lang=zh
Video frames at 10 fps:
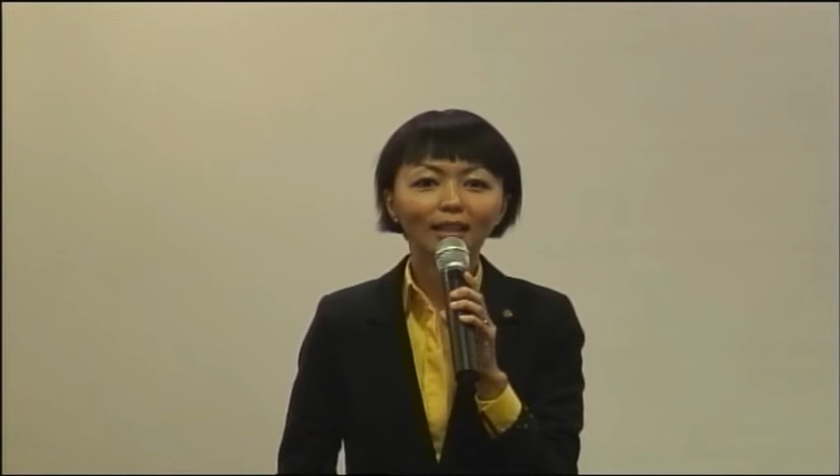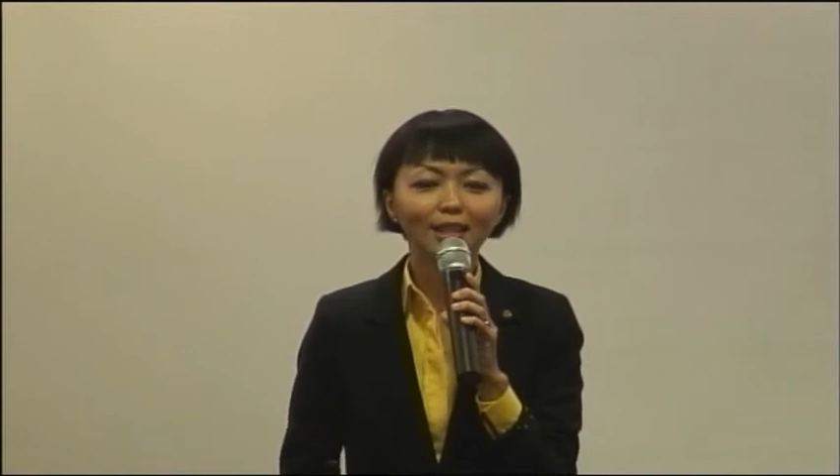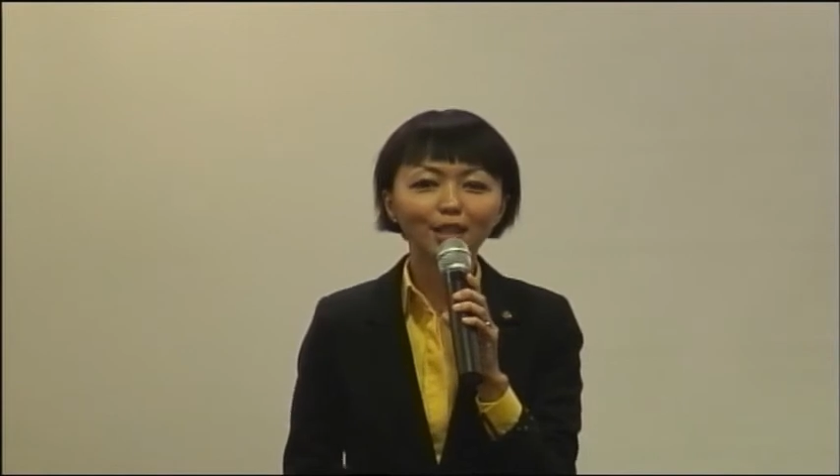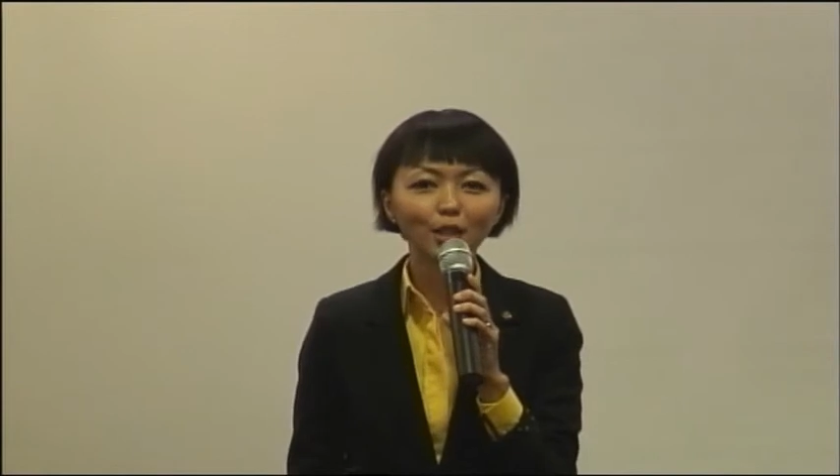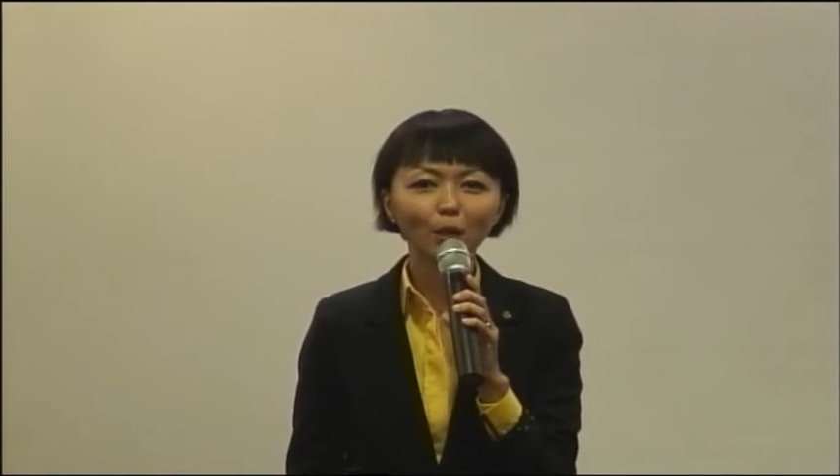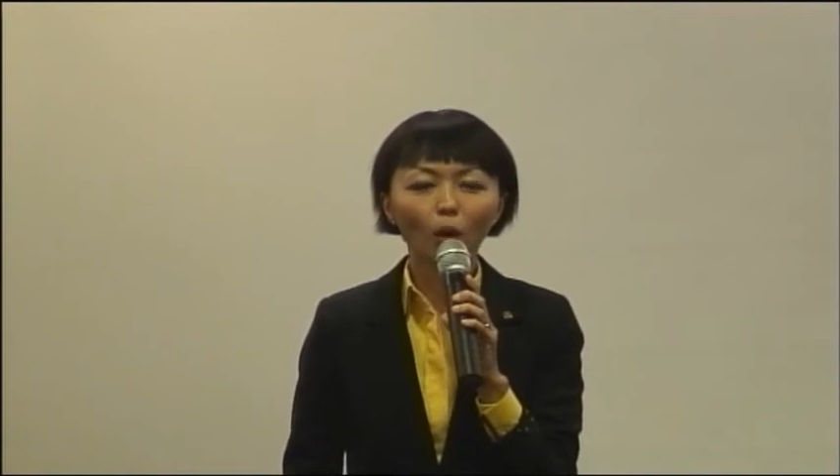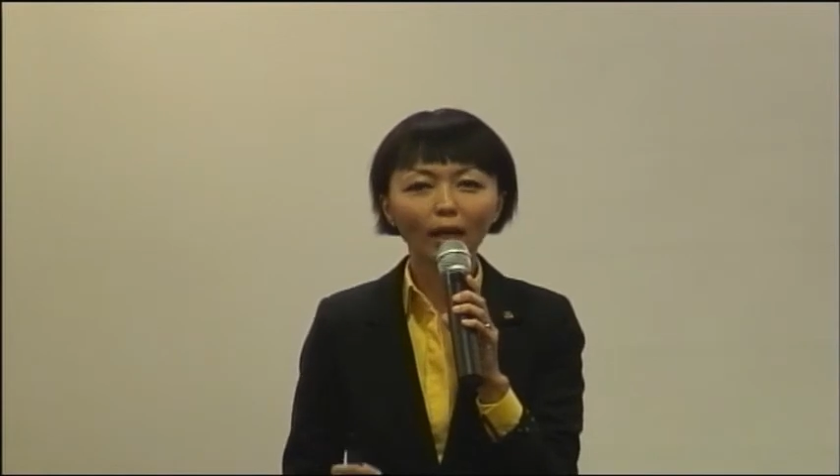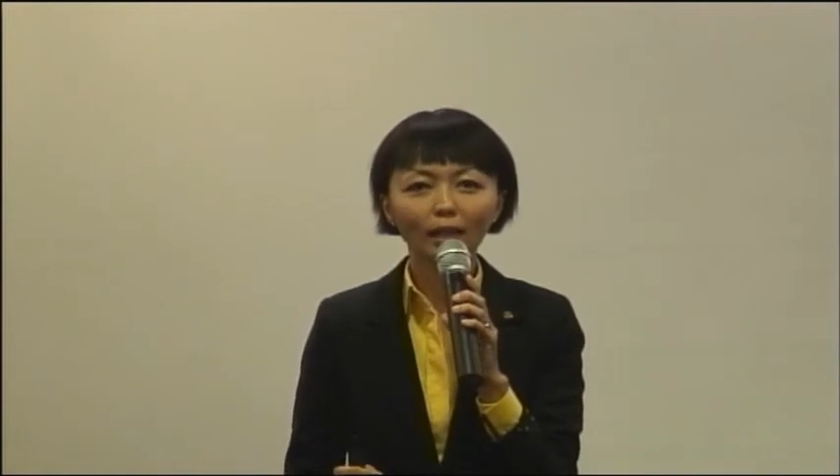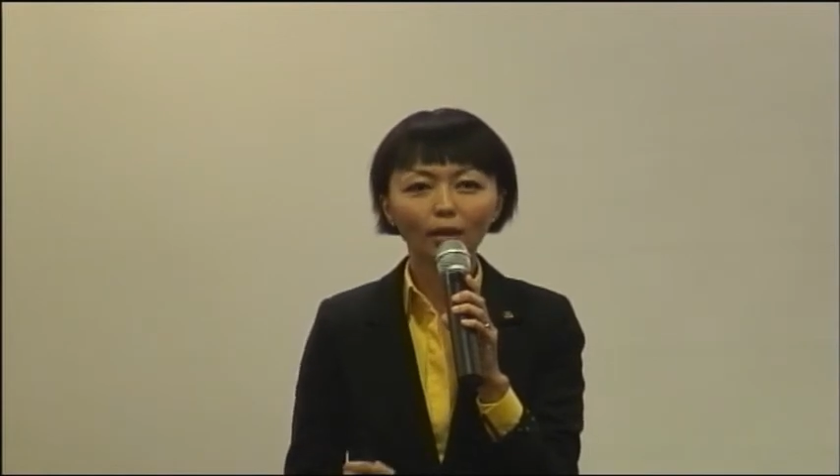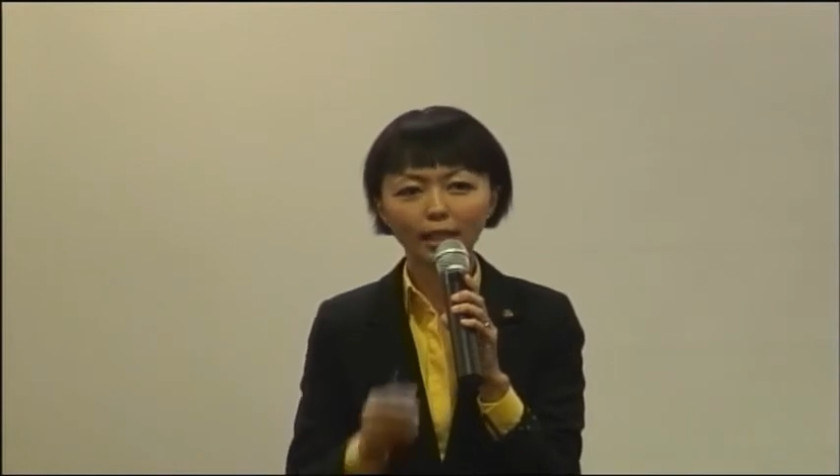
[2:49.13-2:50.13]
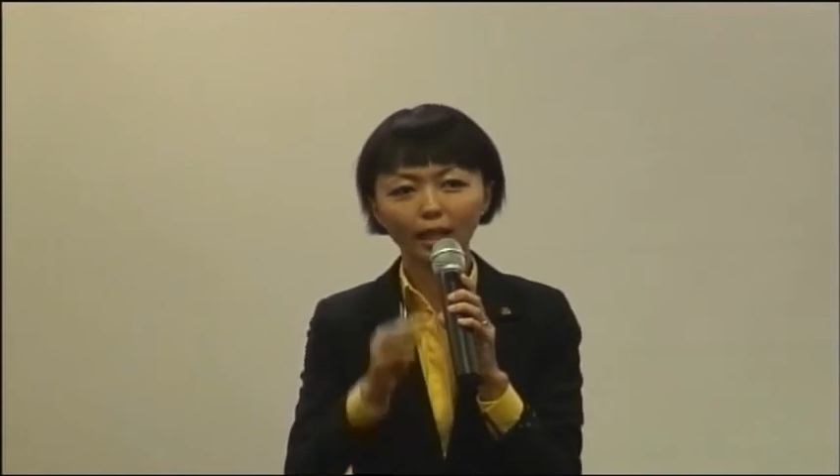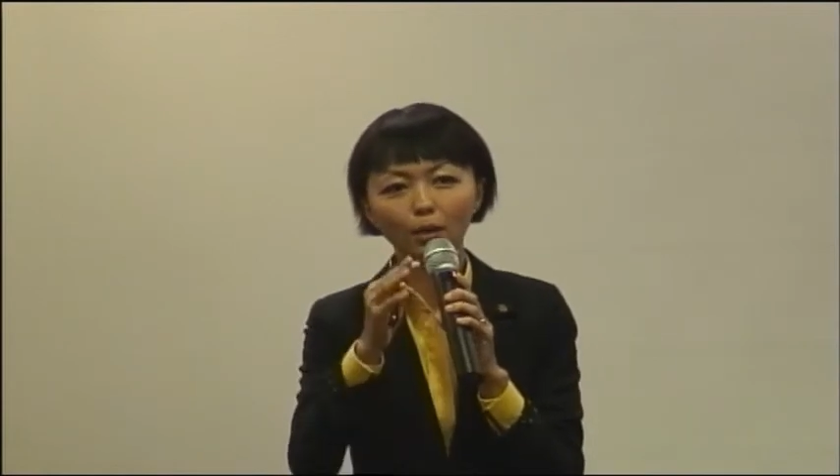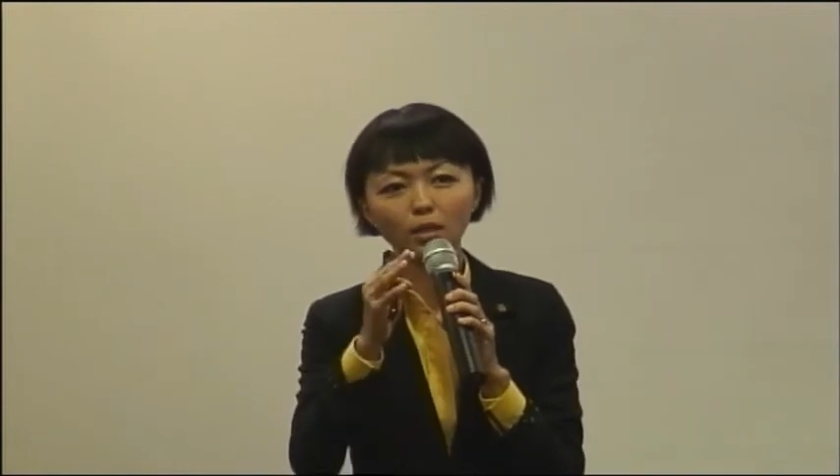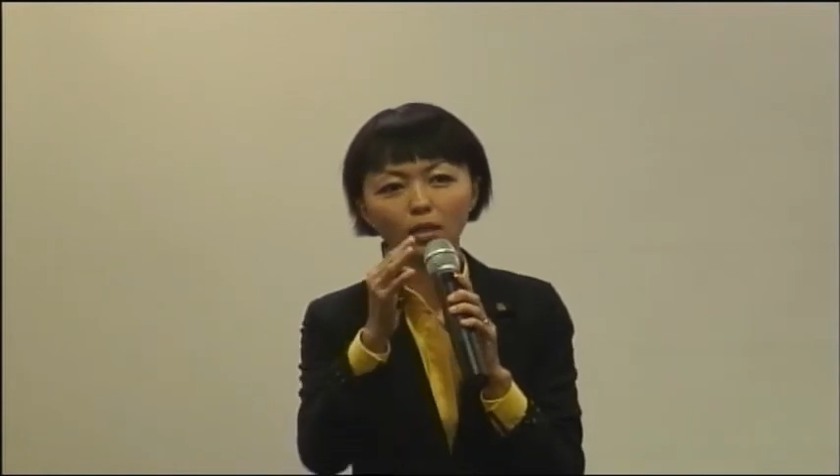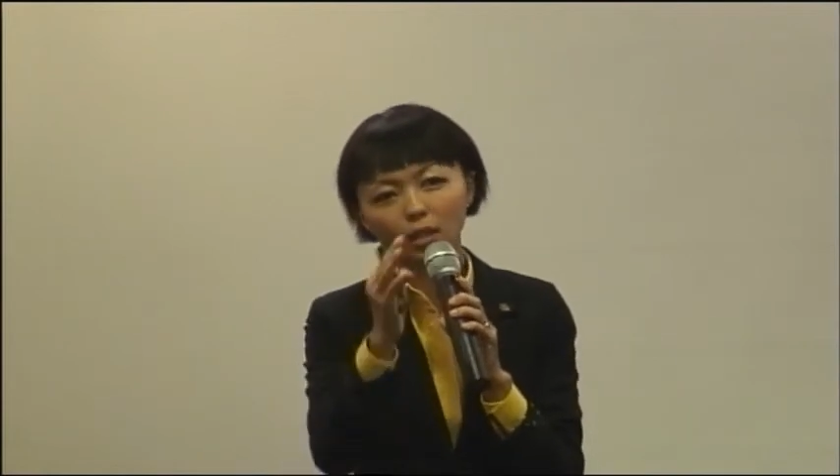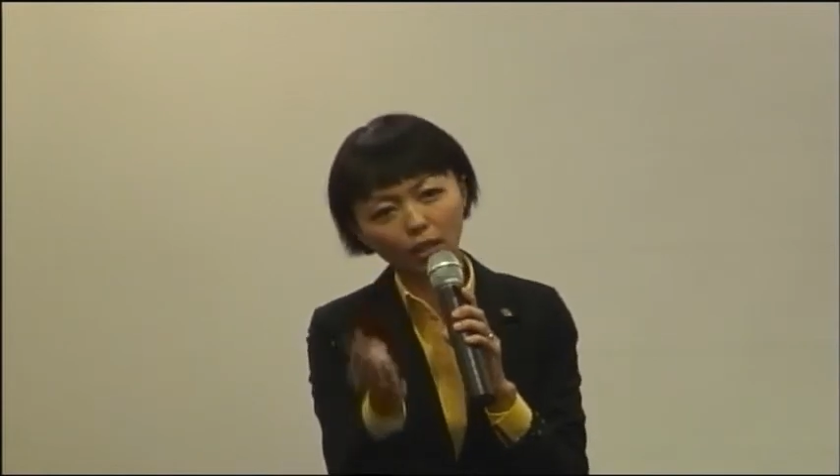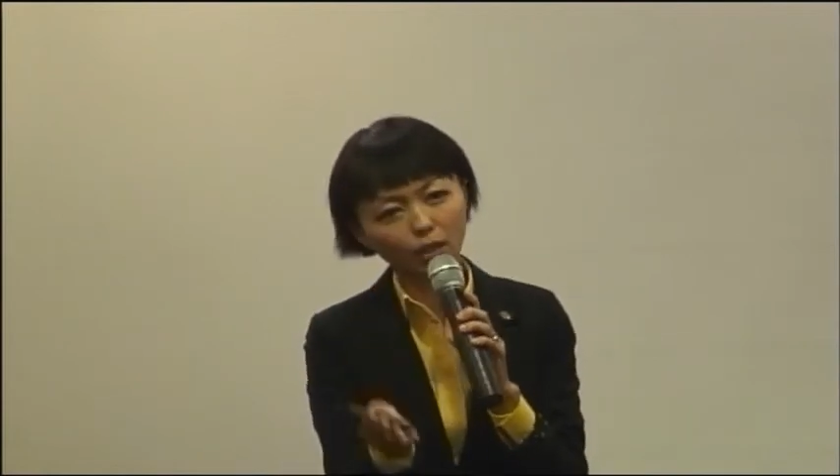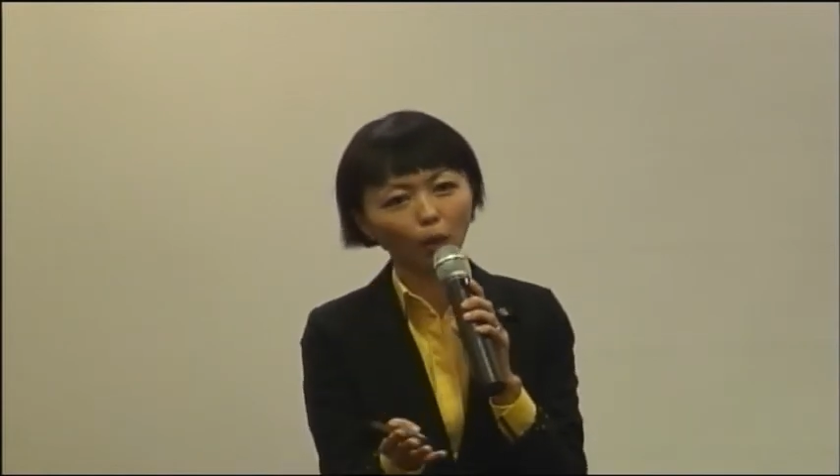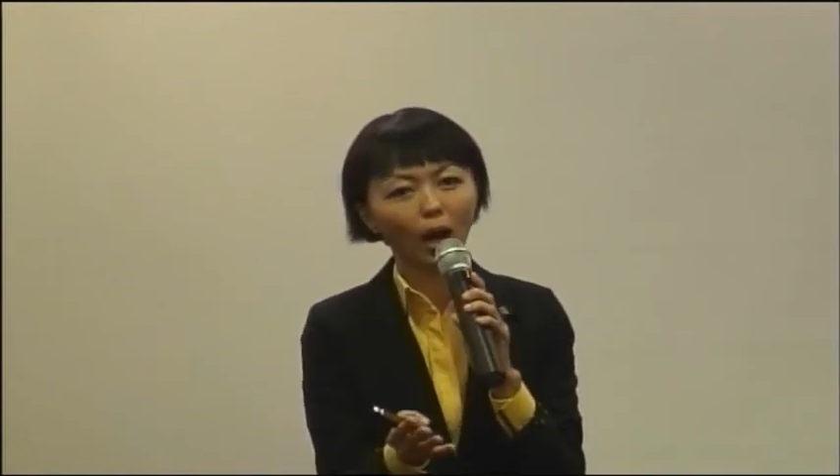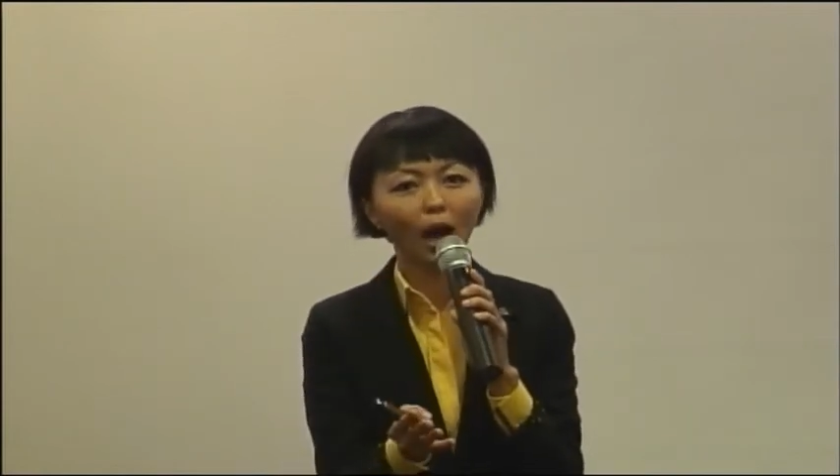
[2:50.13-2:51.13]
其实我看到钱老师吃的
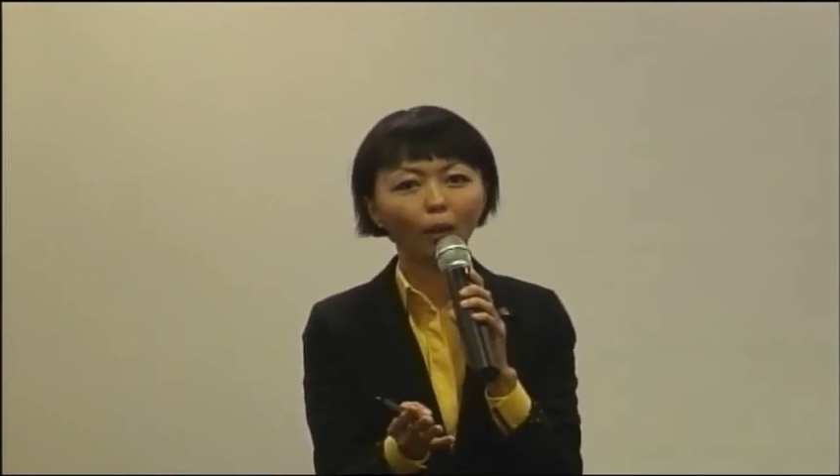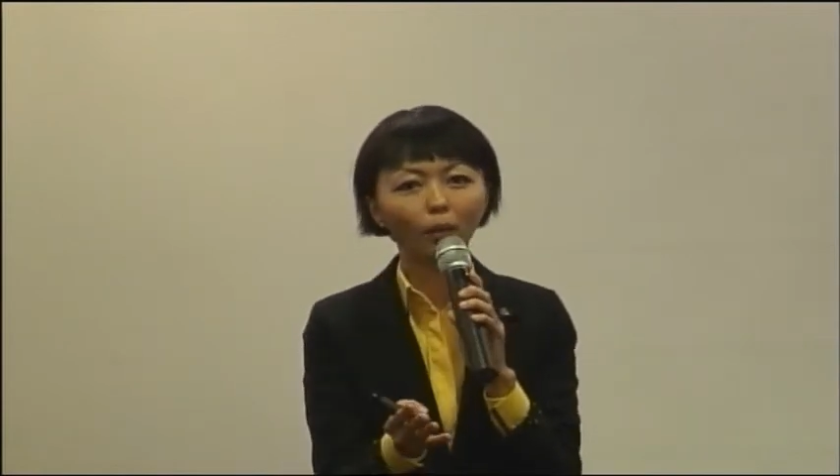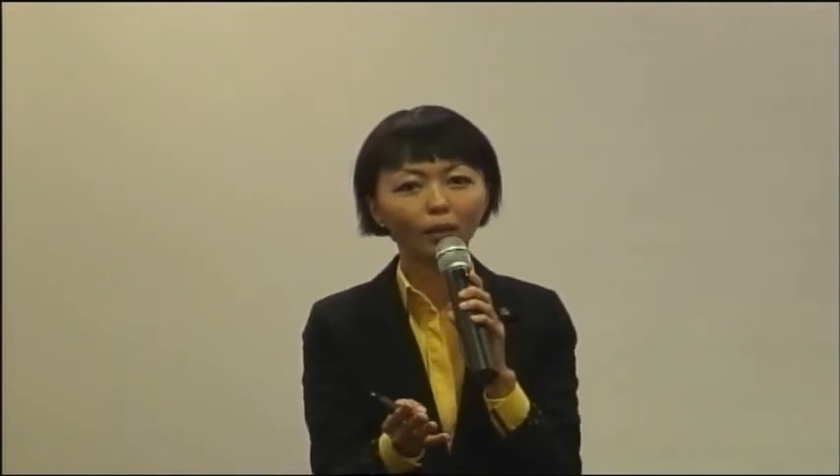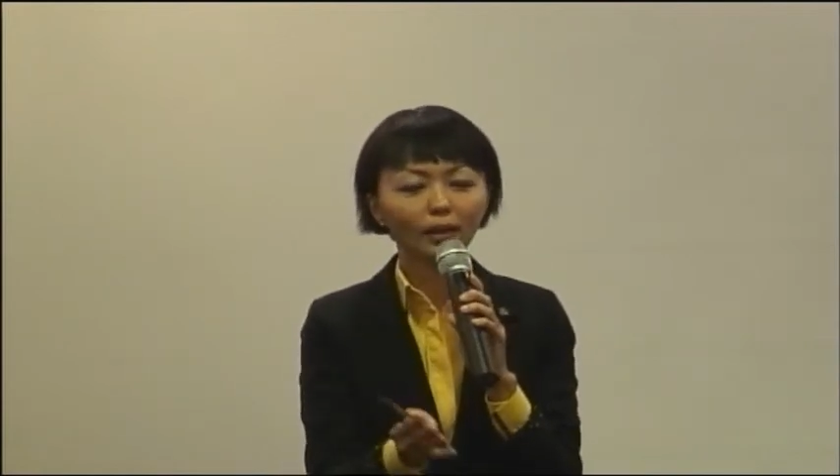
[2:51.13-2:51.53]
这么好。